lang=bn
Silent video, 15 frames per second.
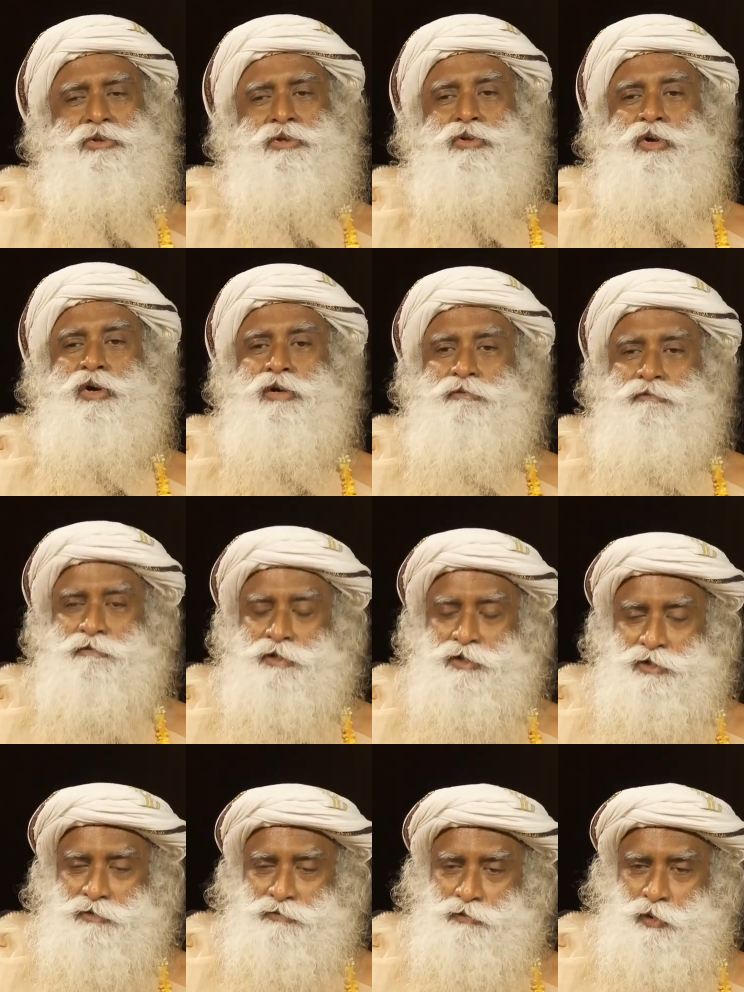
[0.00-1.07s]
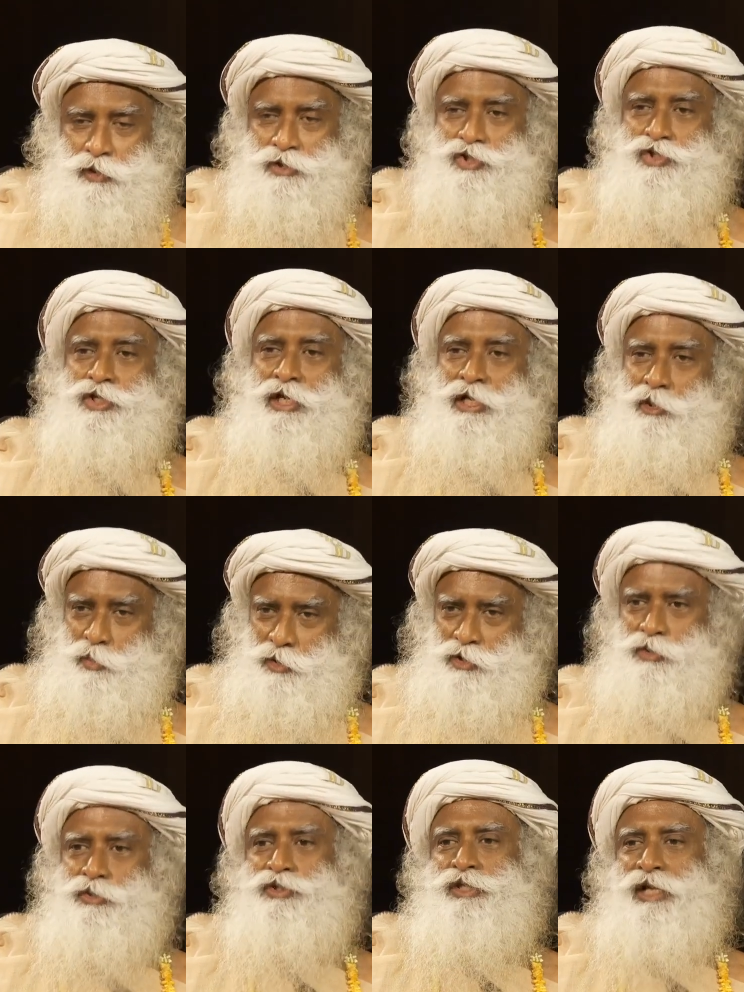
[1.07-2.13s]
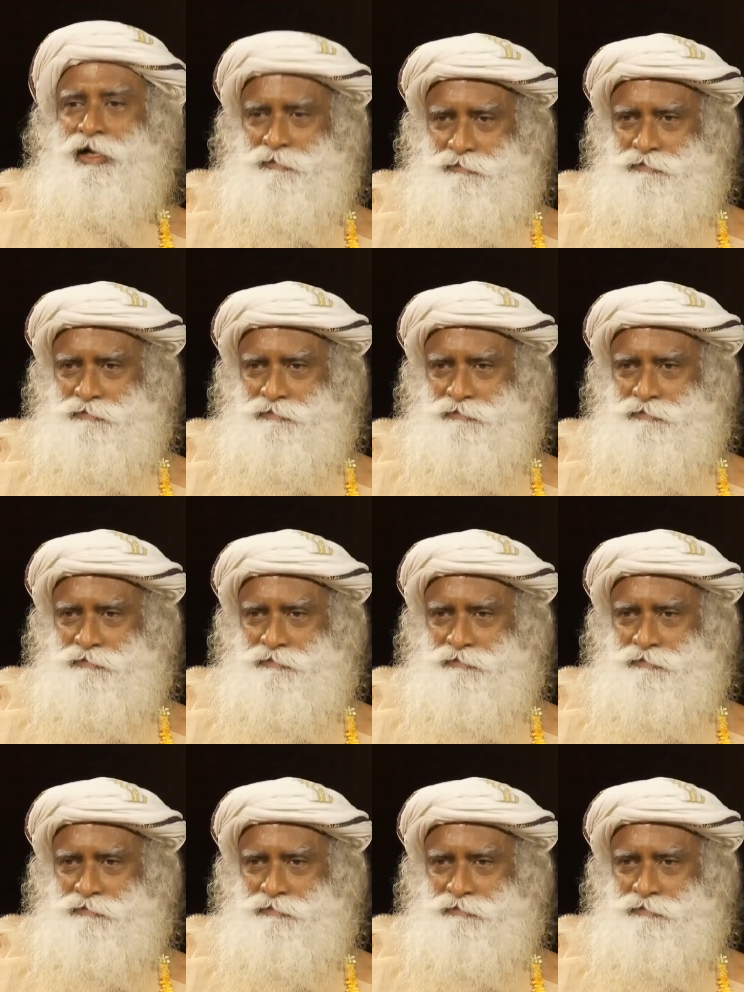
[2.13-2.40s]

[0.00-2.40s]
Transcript: আপনি প্রথমত নিজের সাথেই সৎ নন